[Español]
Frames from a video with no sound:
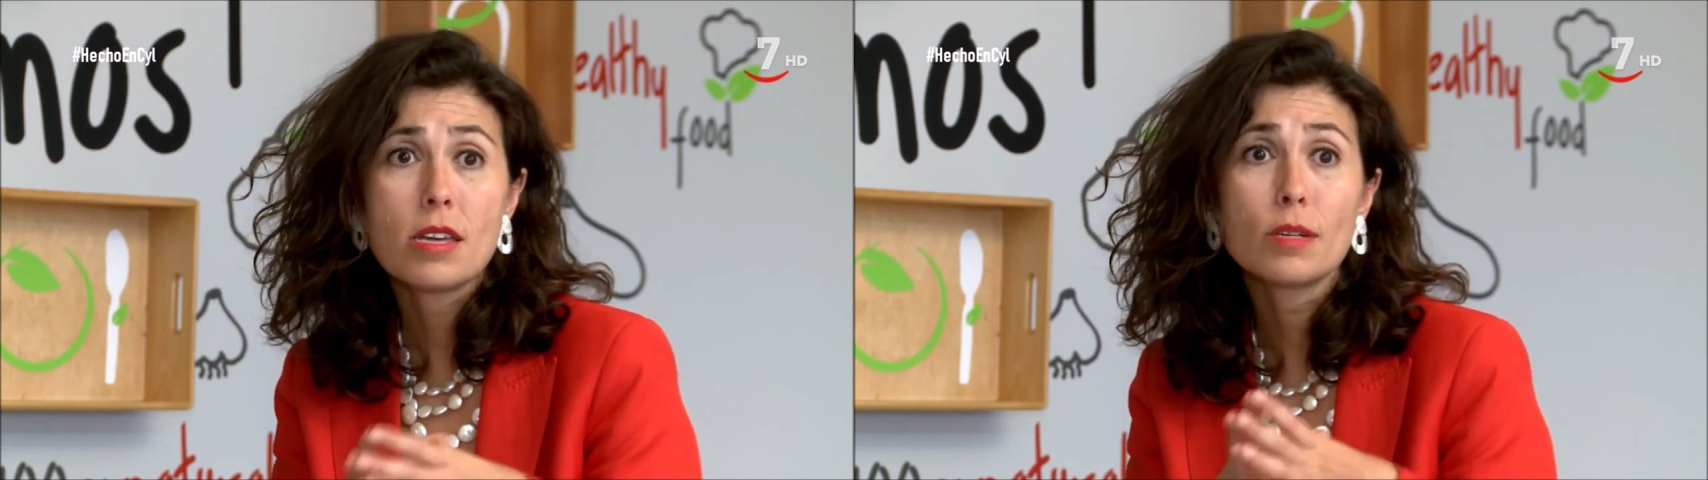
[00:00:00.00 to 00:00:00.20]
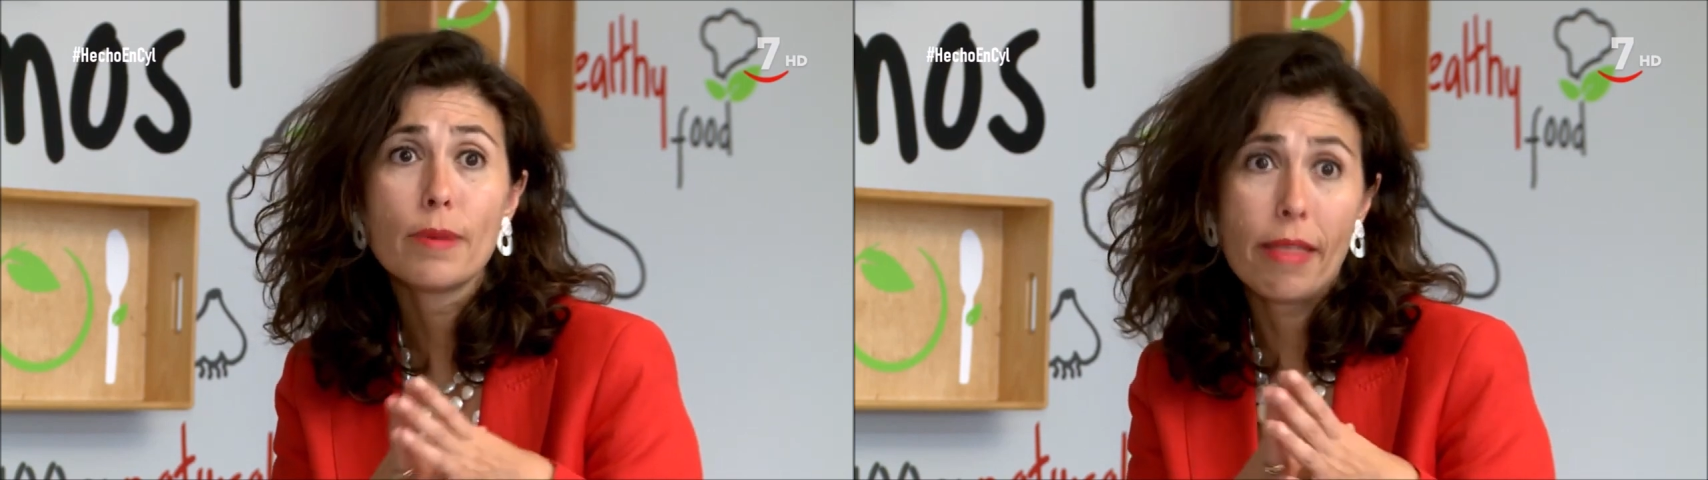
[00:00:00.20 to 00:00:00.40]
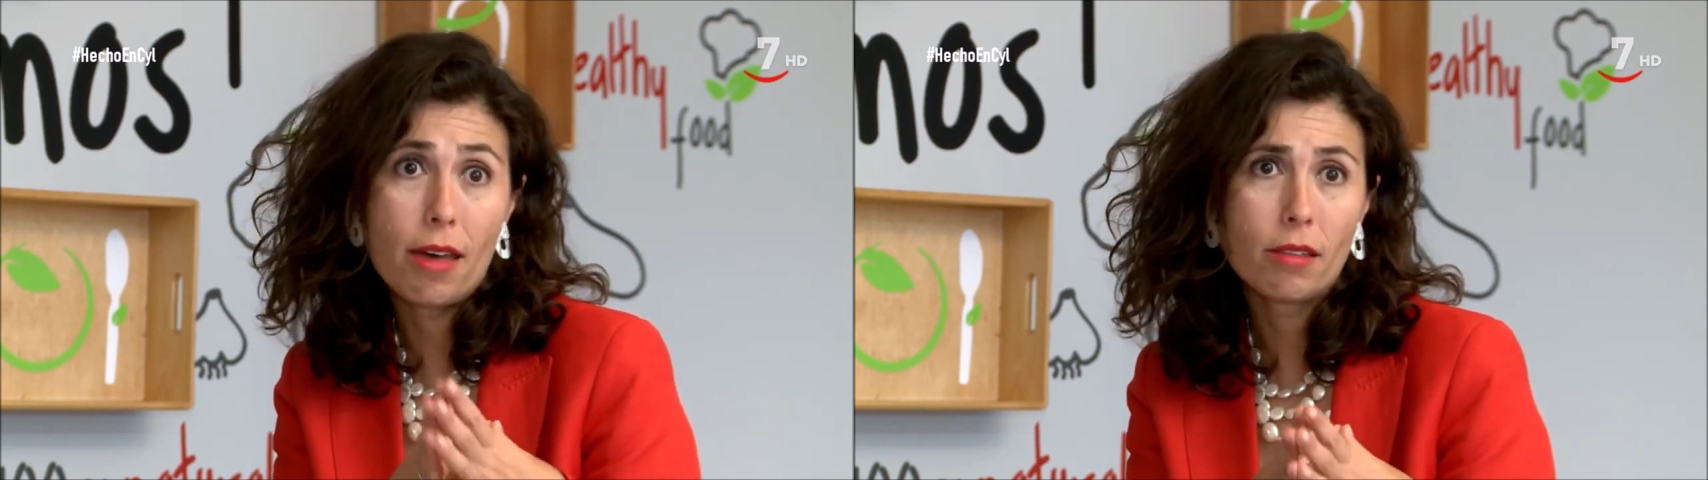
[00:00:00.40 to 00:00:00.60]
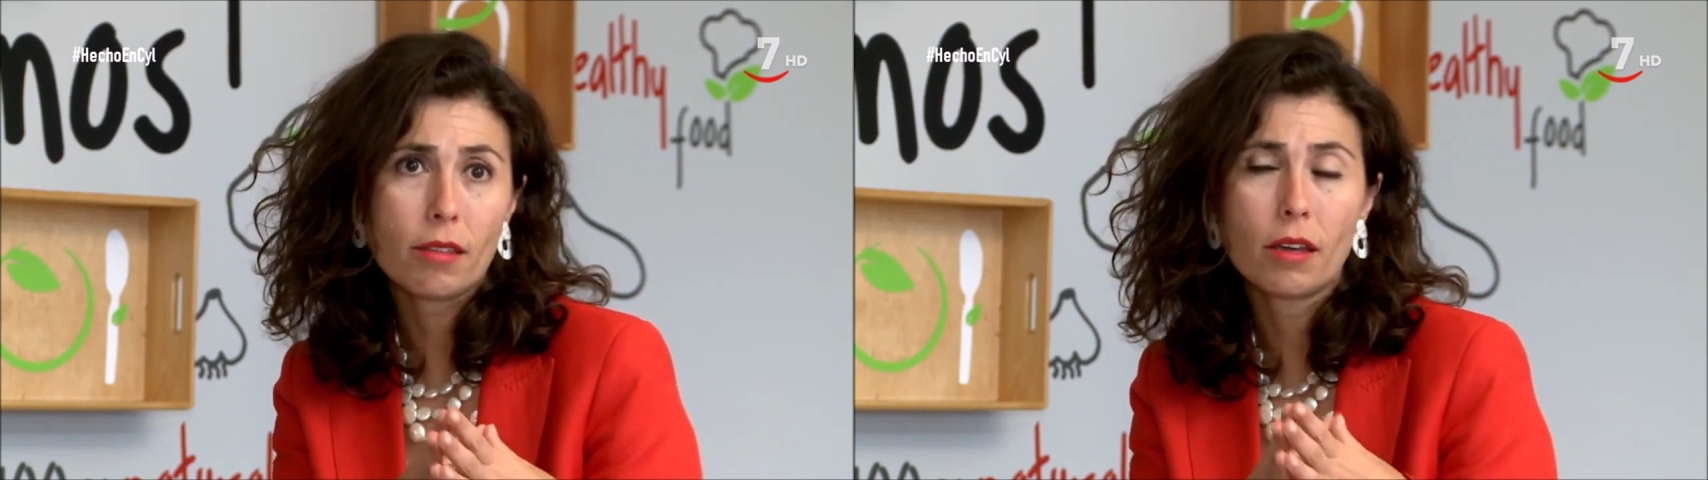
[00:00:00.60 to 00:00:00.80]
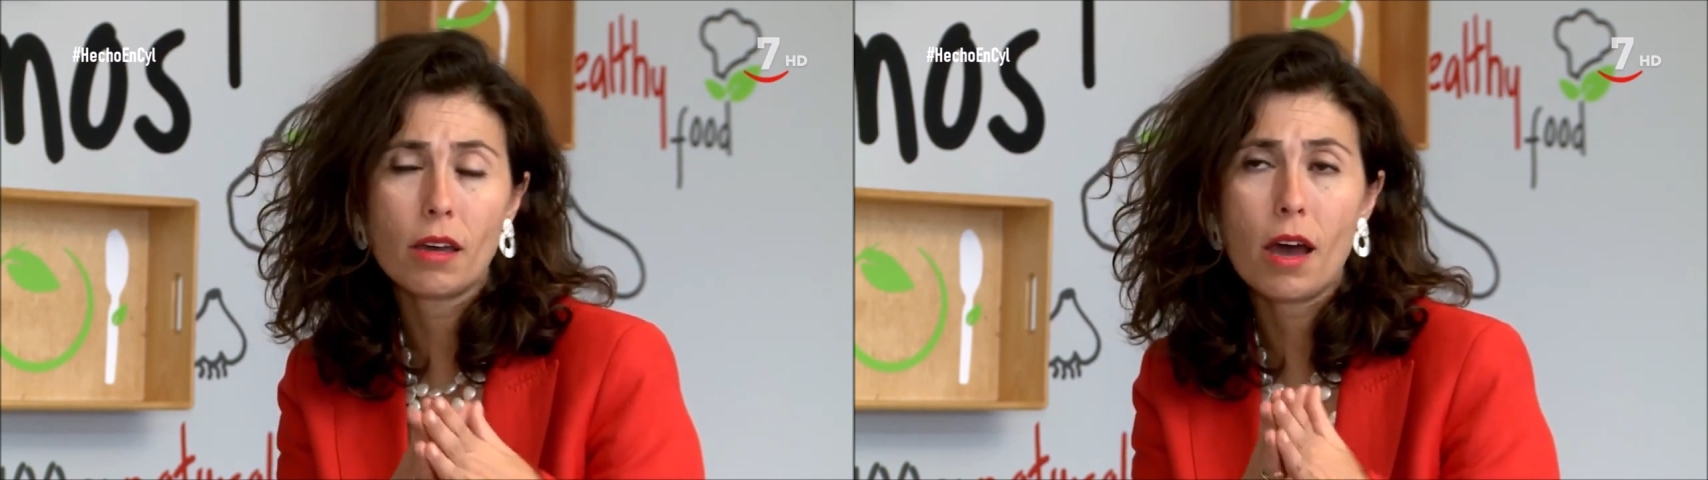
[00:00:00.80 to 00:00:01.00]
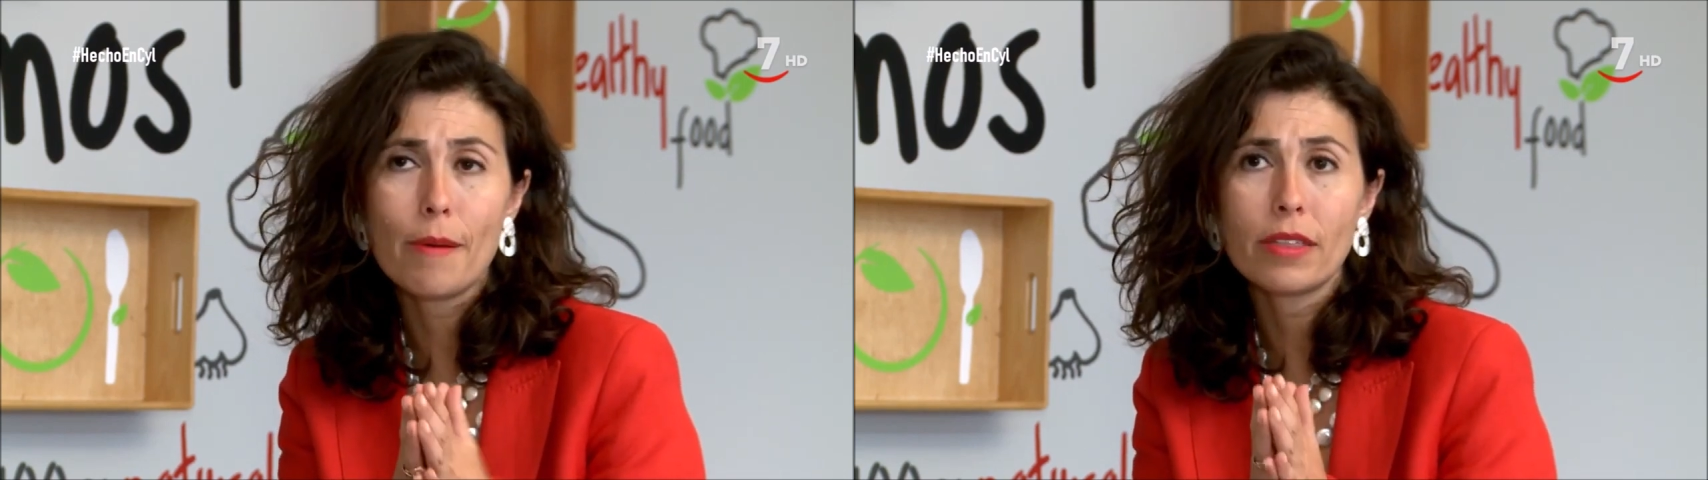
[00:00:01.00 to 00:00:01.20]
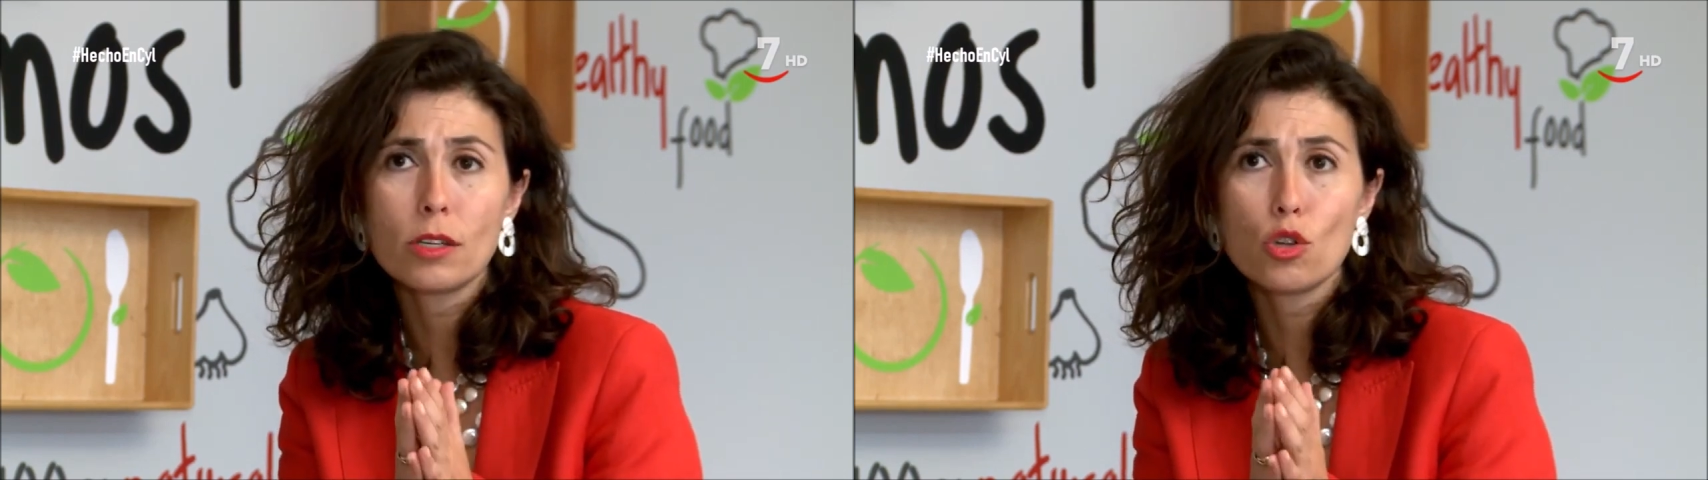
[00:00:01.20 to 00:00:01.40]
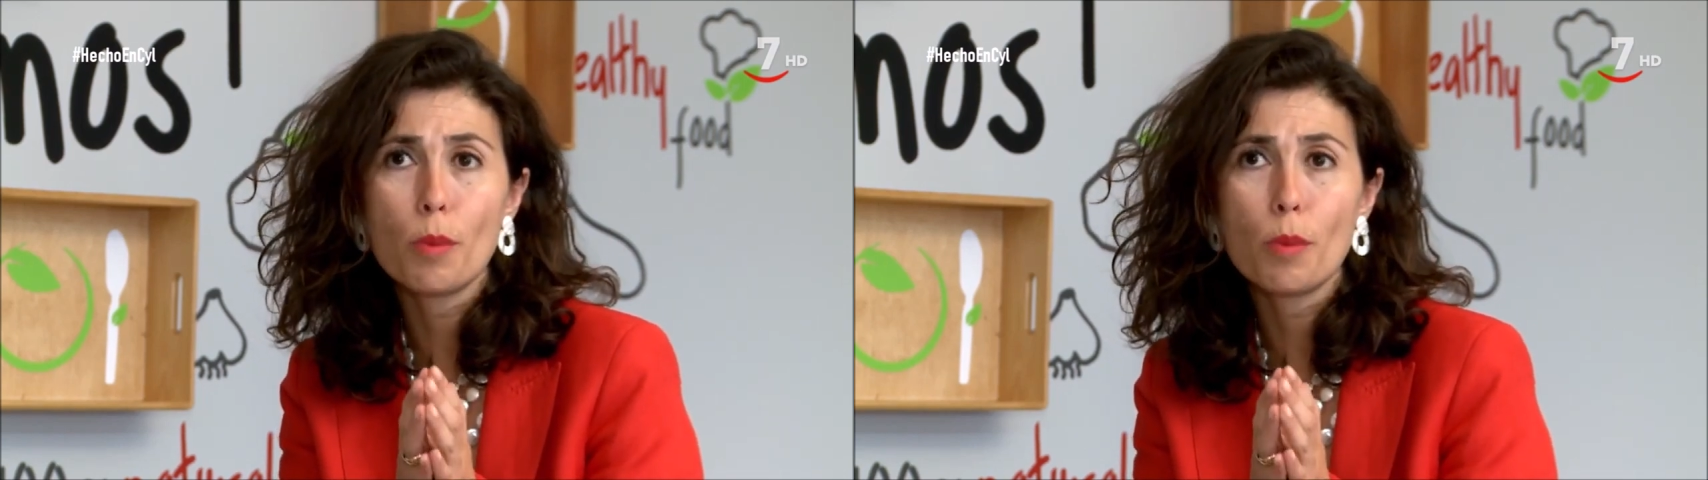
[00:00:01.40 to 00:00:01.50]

Y es verdad que a veces